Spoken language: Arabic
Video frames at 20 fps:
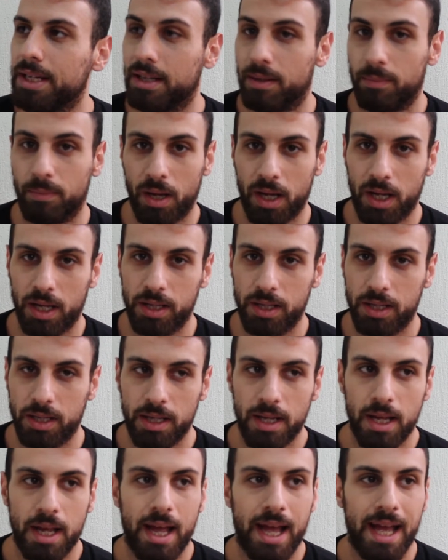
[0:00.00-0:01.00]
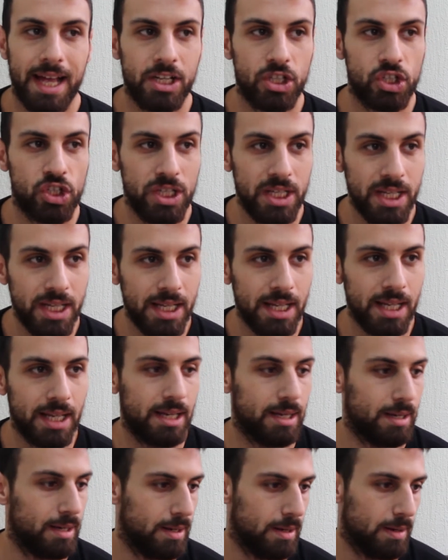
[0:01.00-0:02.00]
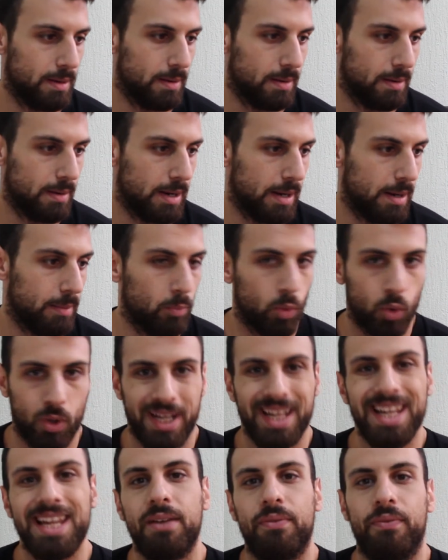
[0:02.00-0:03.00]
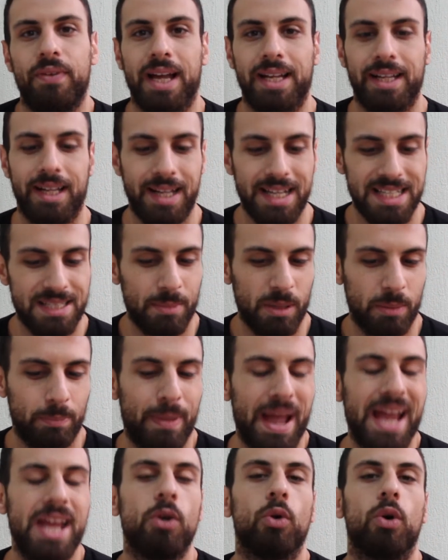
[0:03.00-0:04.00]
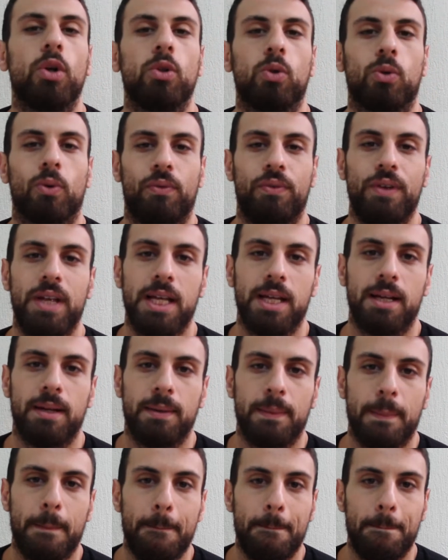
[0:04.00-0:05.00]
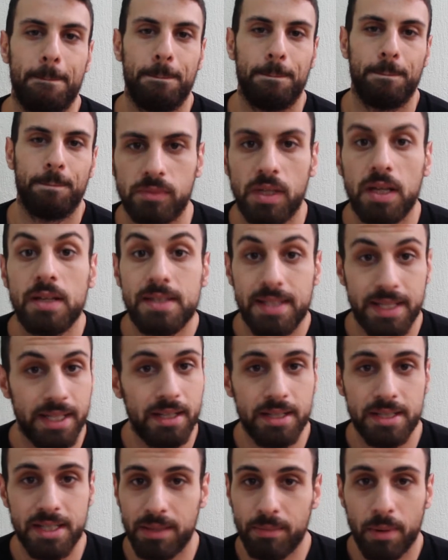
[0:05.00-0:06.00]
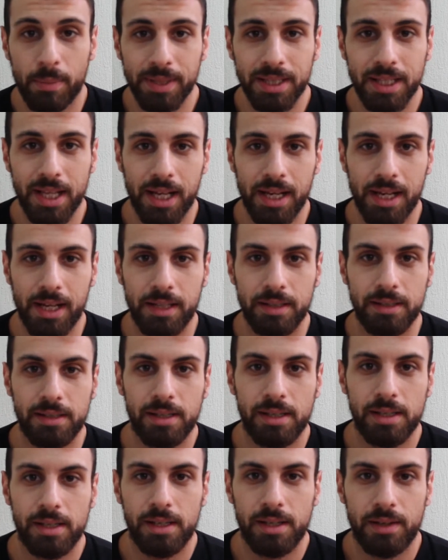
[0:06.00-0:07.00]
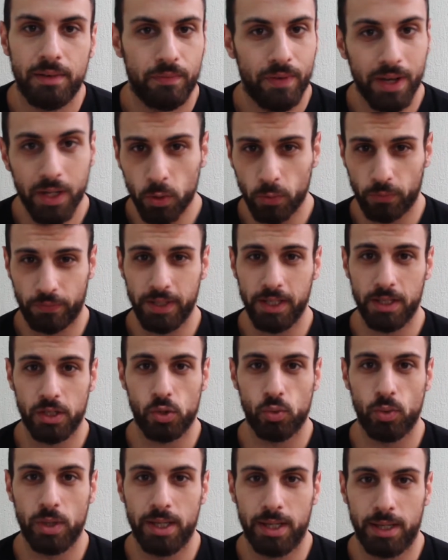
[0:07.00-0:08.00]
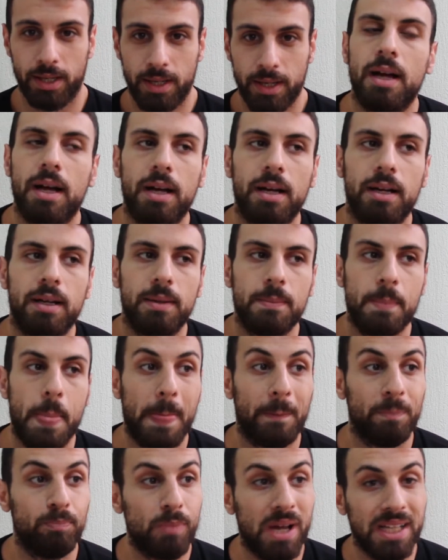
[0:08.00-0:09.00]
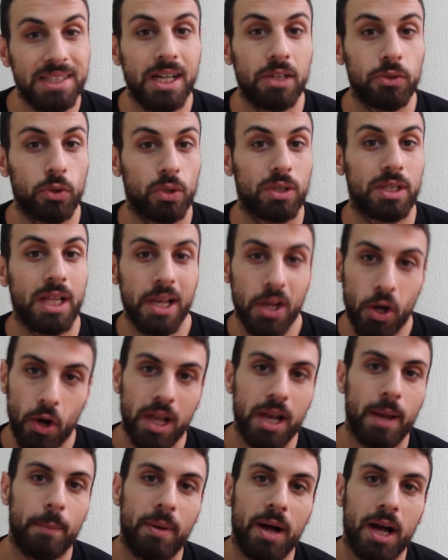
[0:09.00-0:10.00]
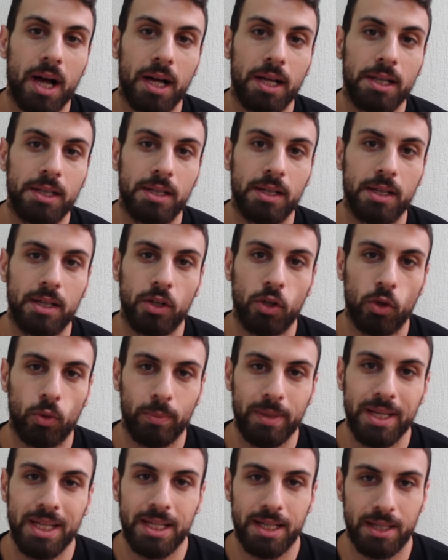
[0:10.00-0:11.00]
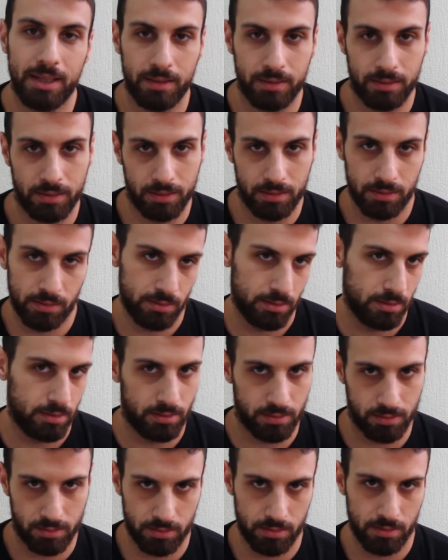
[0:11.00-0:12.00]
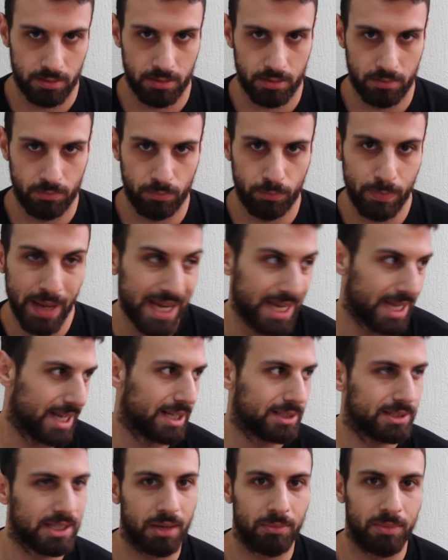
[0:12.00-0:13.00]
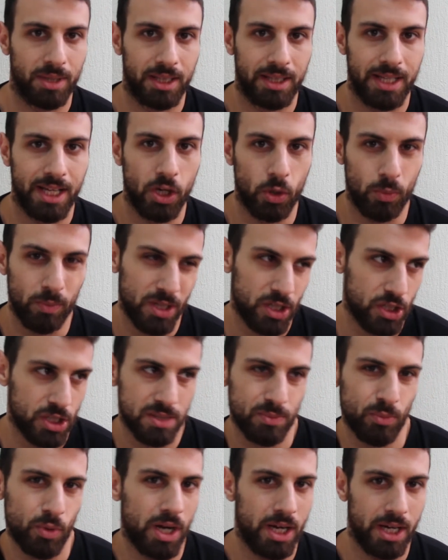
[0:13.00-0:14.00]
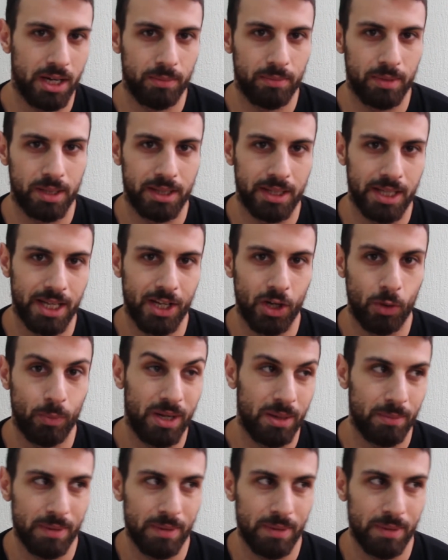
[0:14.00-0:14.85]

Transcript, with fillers: البحر هالشيء المخيف يعني لازم تبينوا انتم فيه سيريسلي ما بدها هالقد فكروا فيها شوي أه ما تقعدوا تطلعوا على بعض انه مين بين اكثر من الثاني ومين جسمه احلى من الثاني ومين